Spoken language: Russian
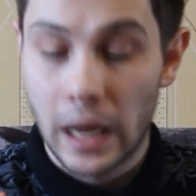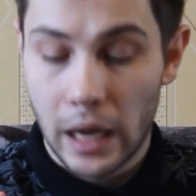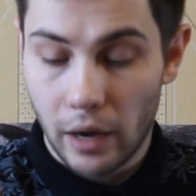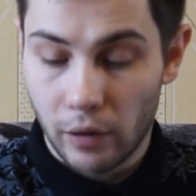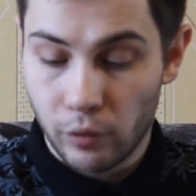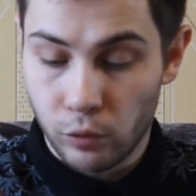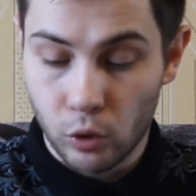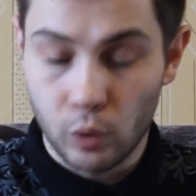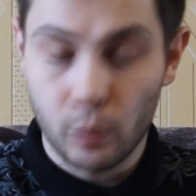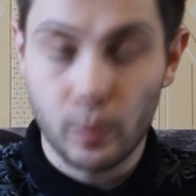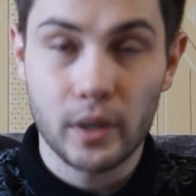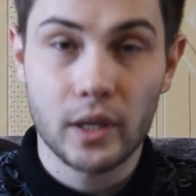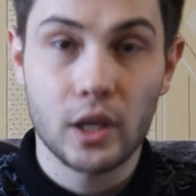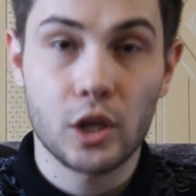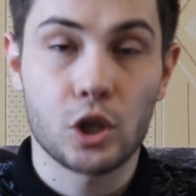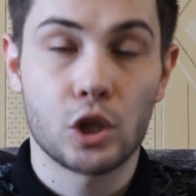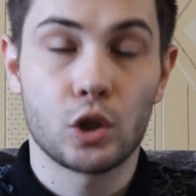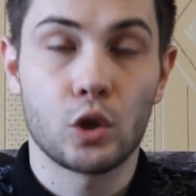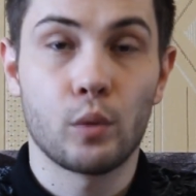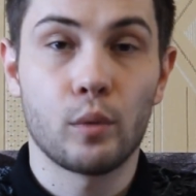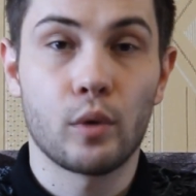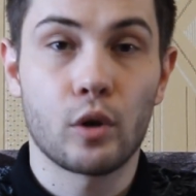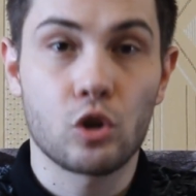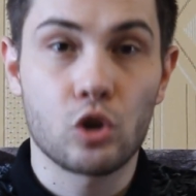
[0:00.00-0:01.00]
А форма
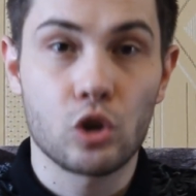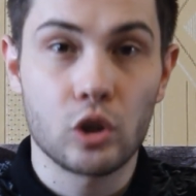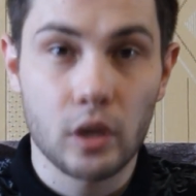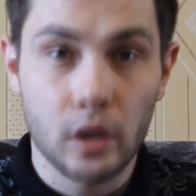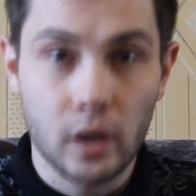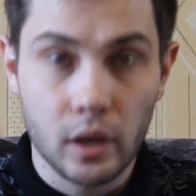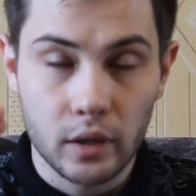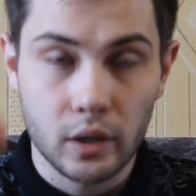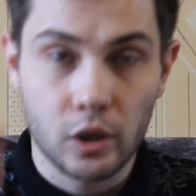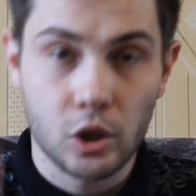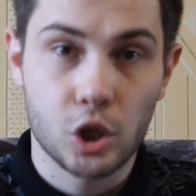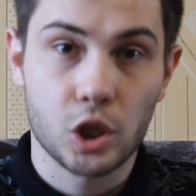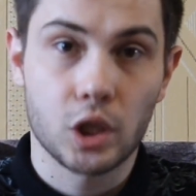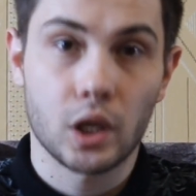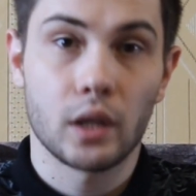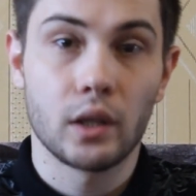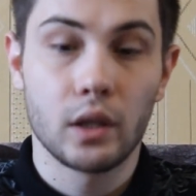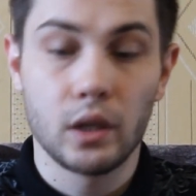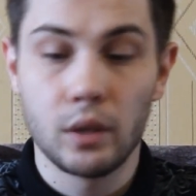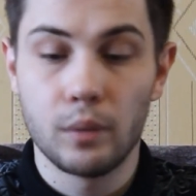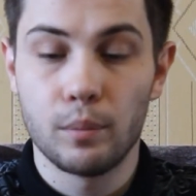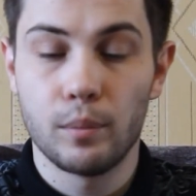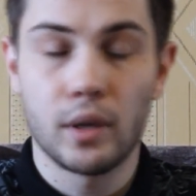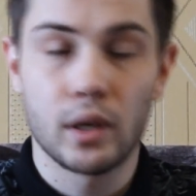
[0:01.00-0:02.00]
одежды номер 4 это
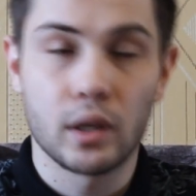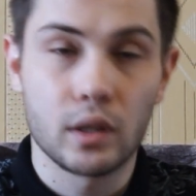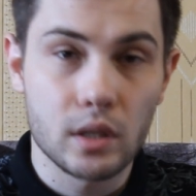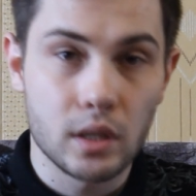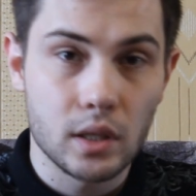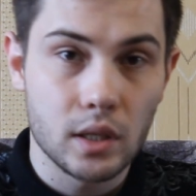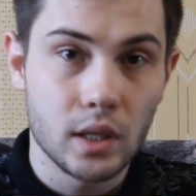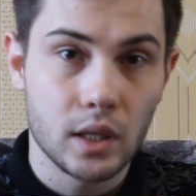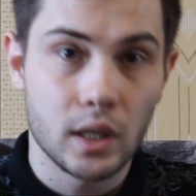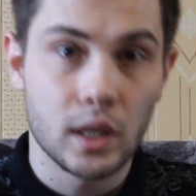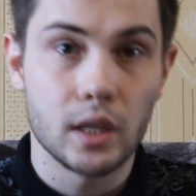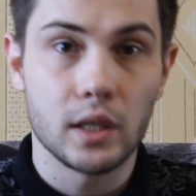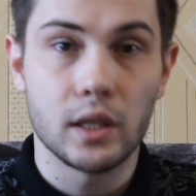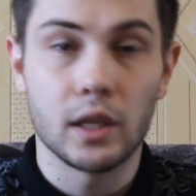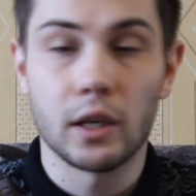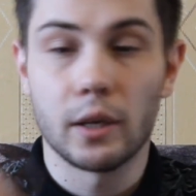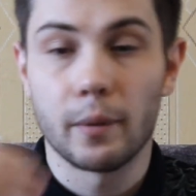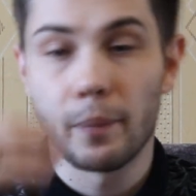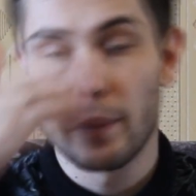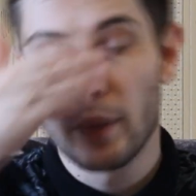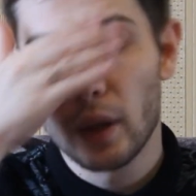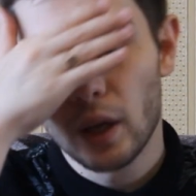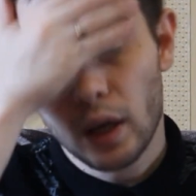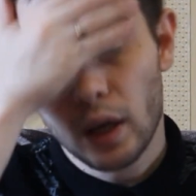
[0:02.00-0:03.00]
штаны, берцы и кители.